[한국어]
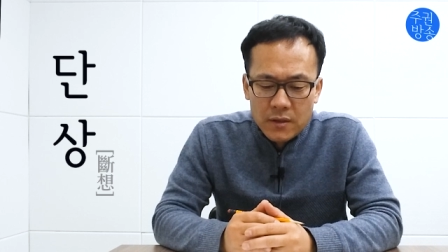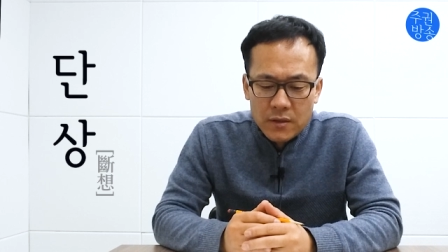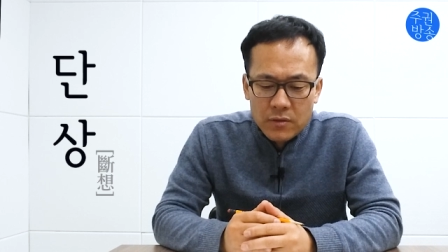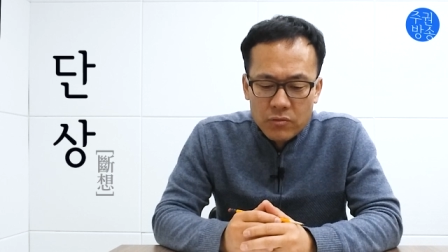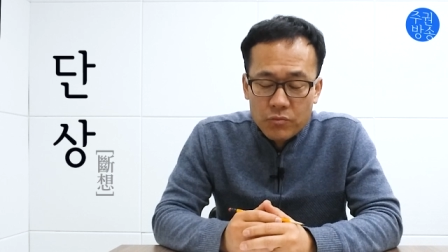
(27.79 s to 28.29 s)

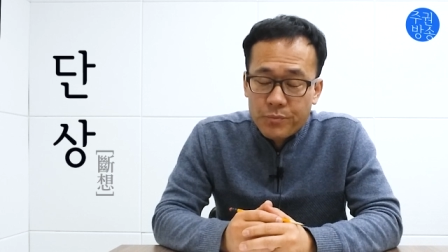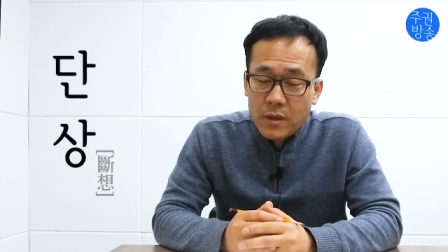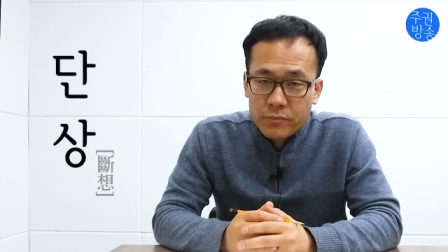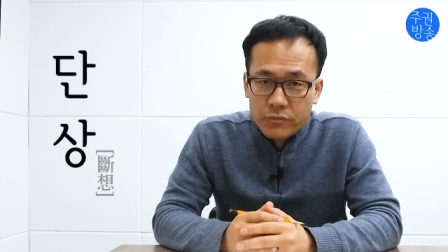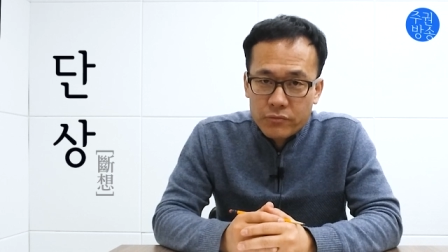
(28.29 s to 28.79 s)
음,
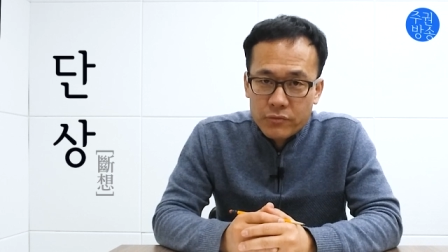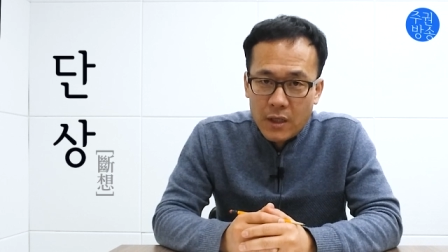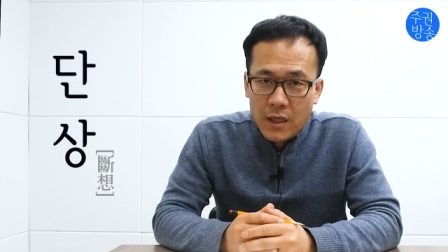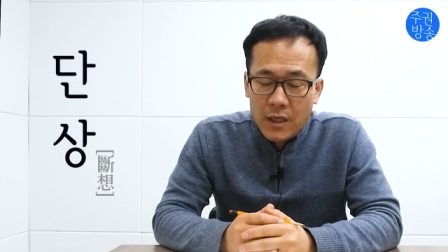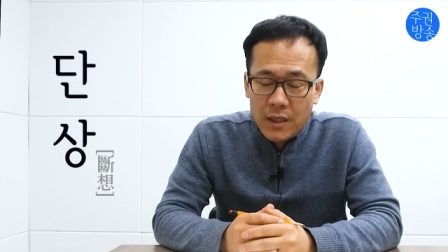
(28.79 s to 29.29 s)

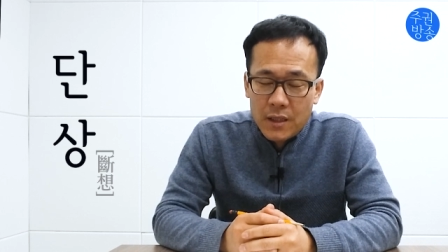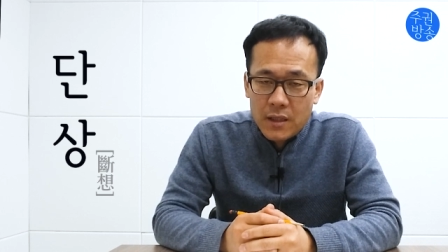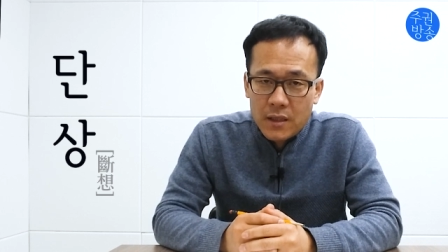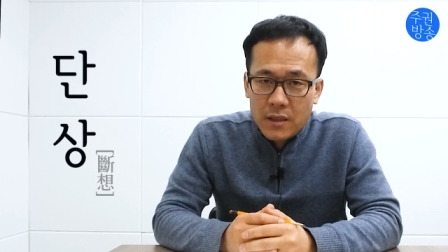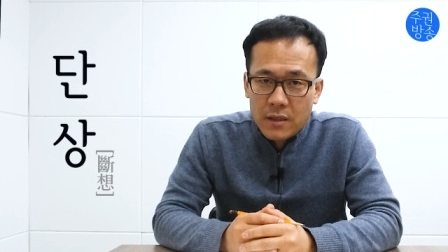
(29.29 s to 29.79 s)
국방부가
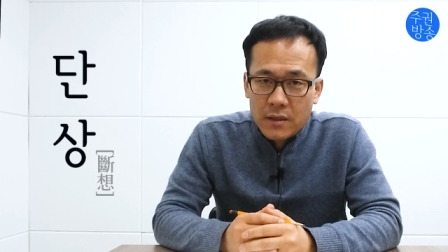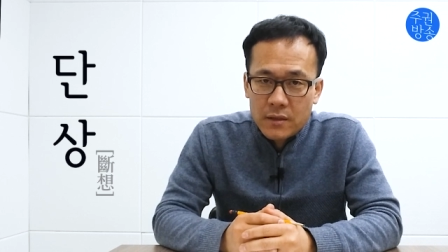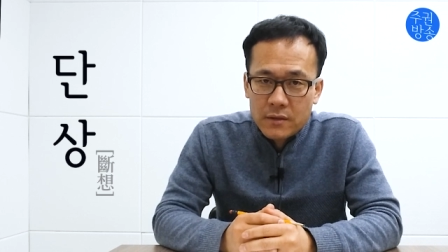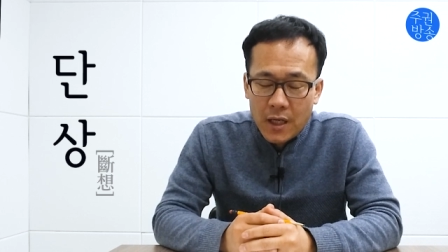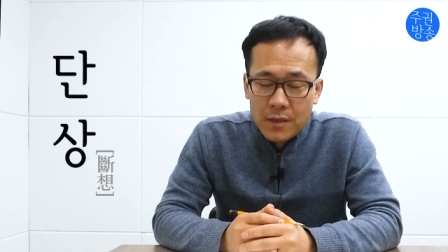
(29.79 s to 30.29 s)
어,
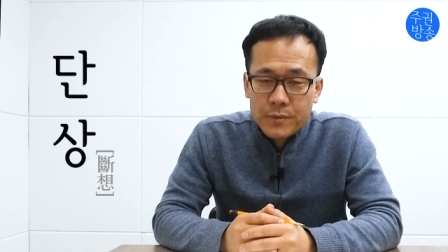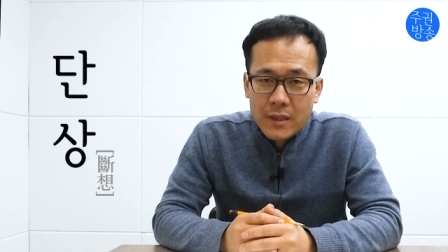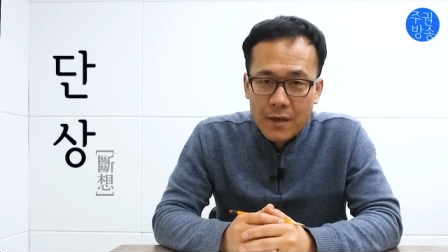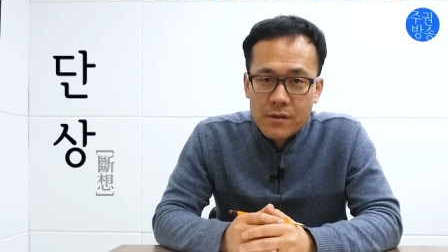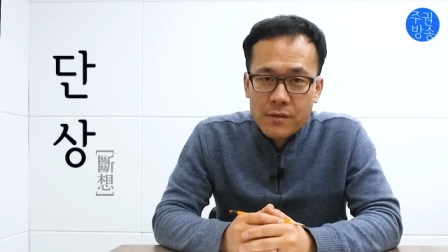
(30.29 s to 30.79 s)
나름
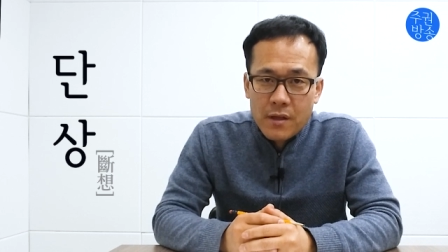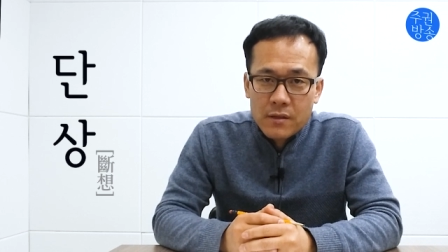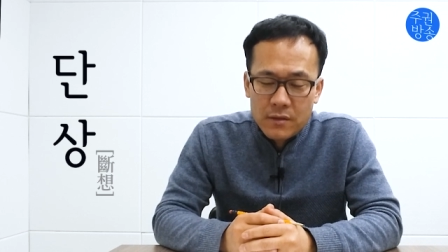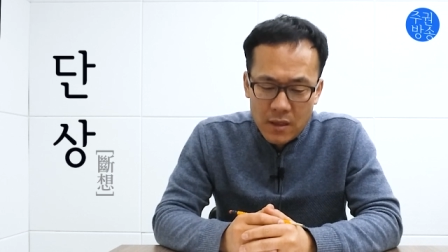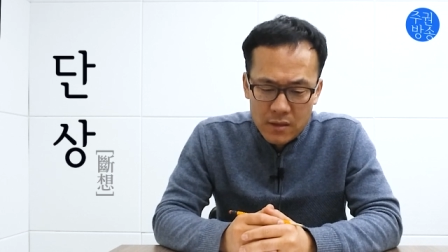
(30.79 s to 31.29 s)
이제 강경
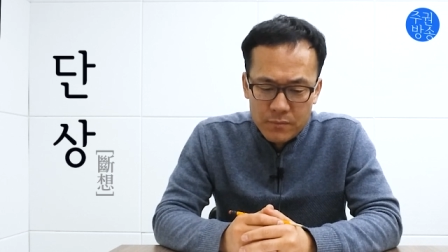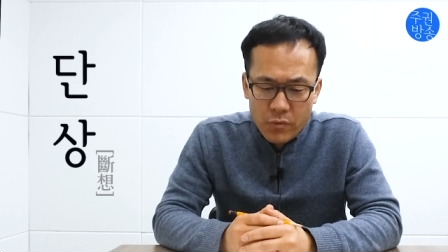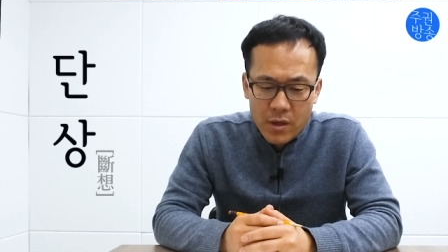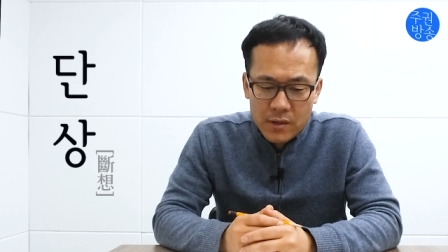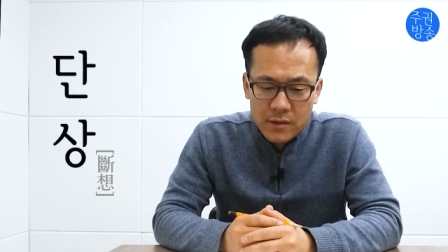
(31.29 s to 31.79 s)
대응을 하는
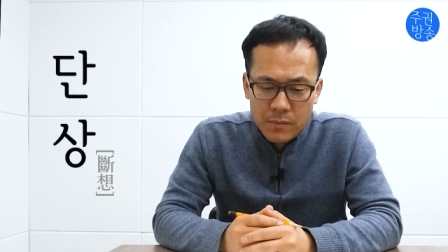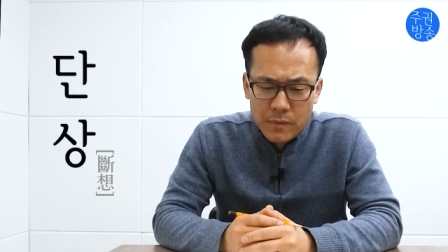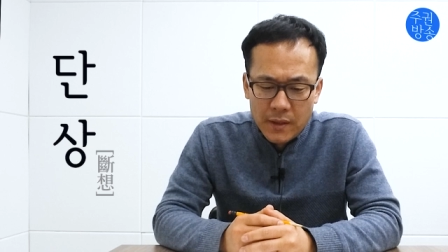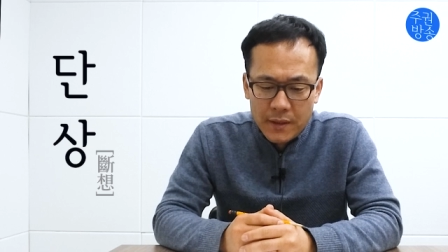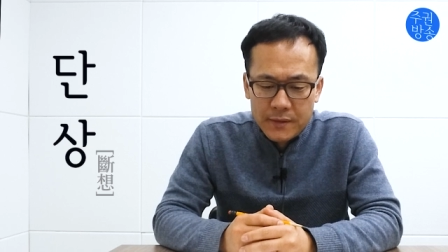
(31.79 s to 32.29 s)

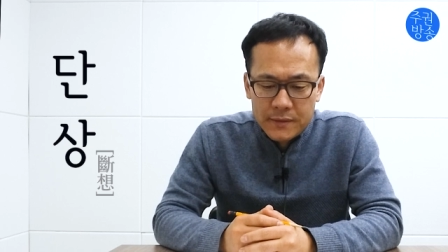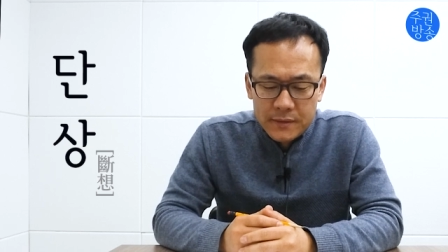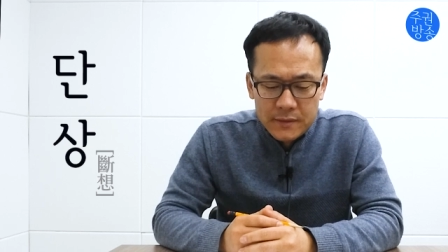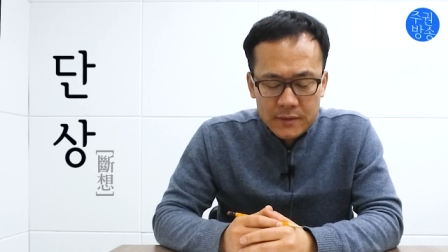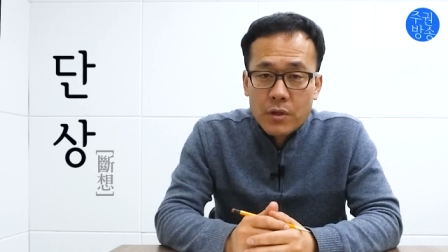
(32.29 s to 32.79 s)
모양새입니다.
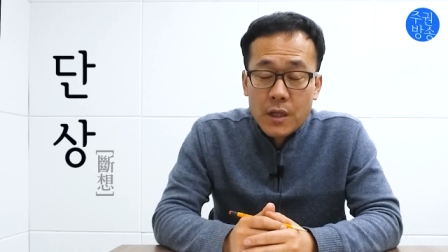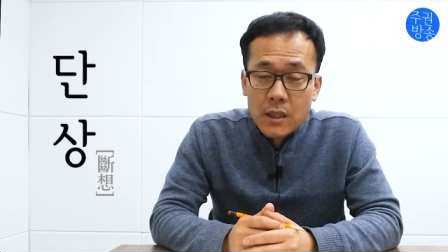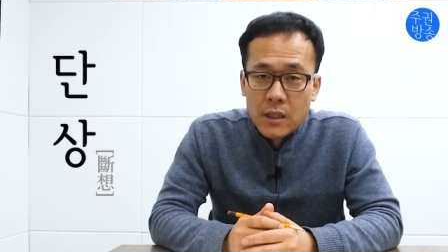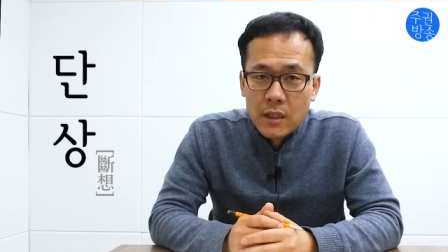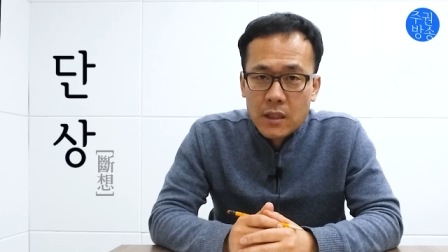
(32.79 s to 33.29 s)

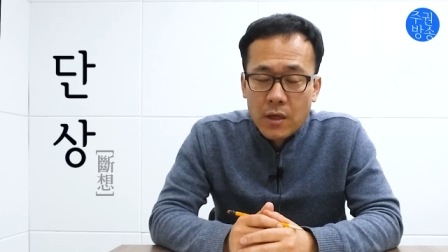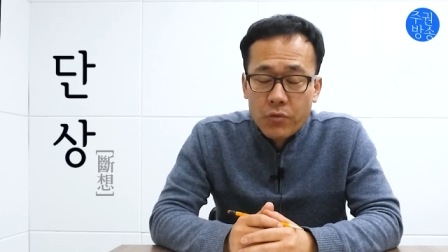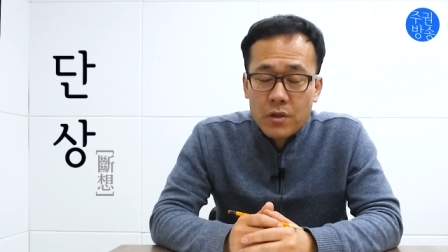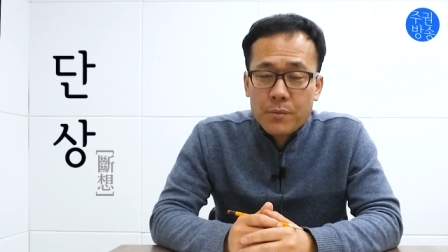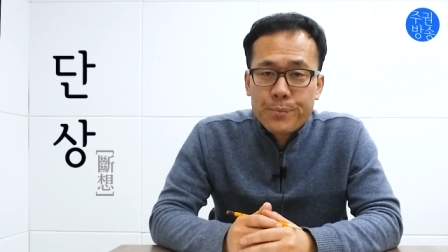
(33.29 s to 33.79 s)
포개기가
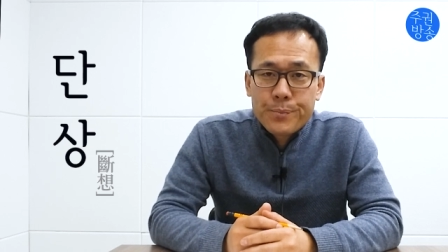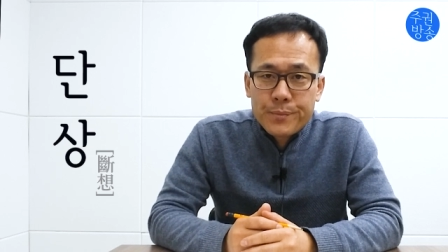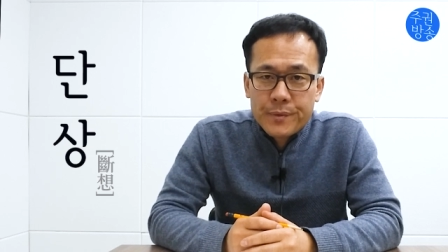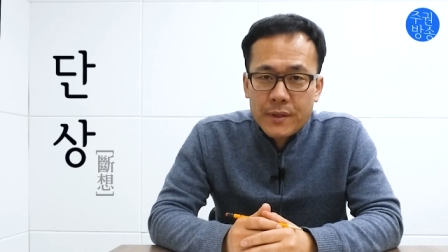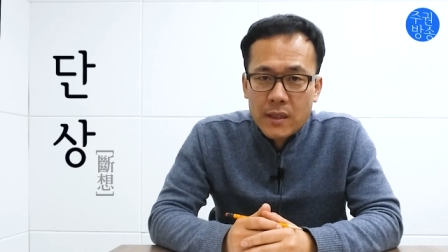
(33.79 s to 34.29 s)
위협
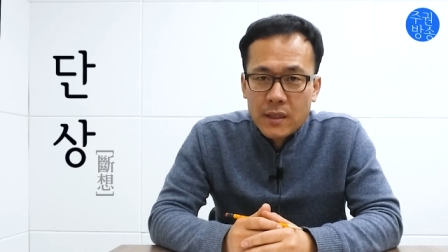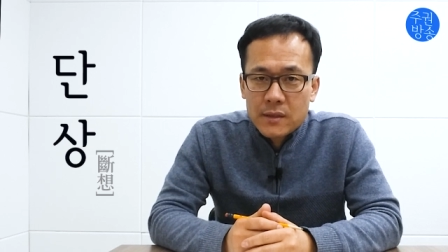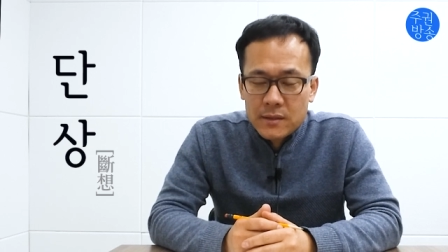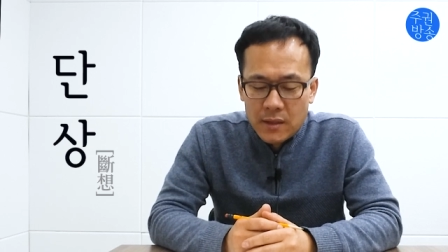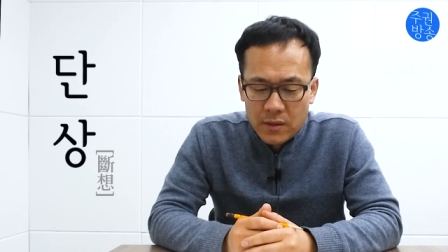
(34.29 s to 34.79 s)

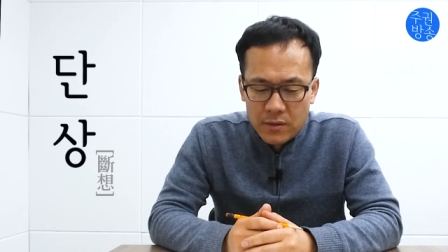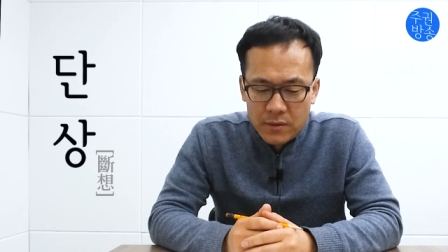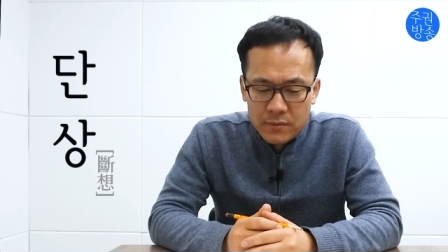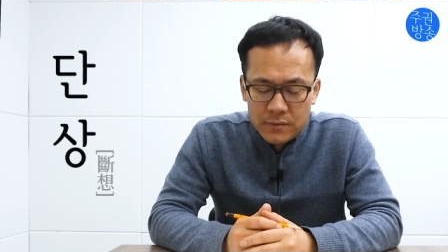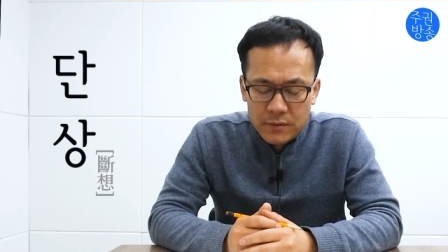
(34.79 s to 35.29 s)
비행한
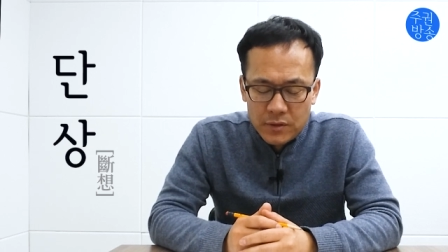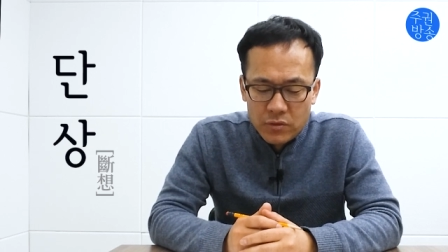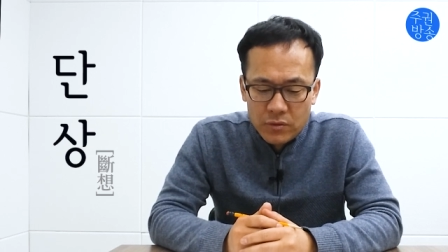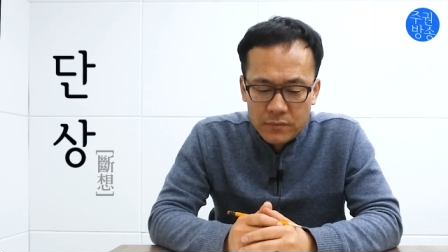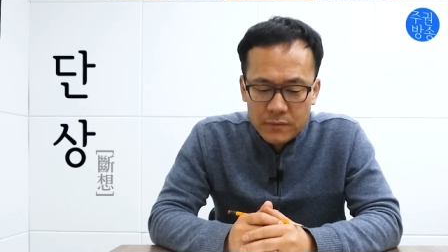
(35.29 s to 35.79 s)

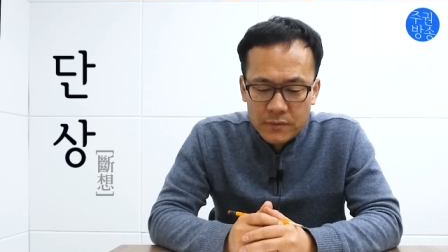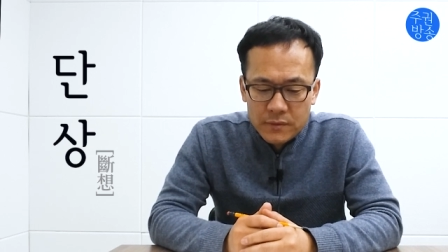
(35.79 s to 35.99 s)
사건이죠.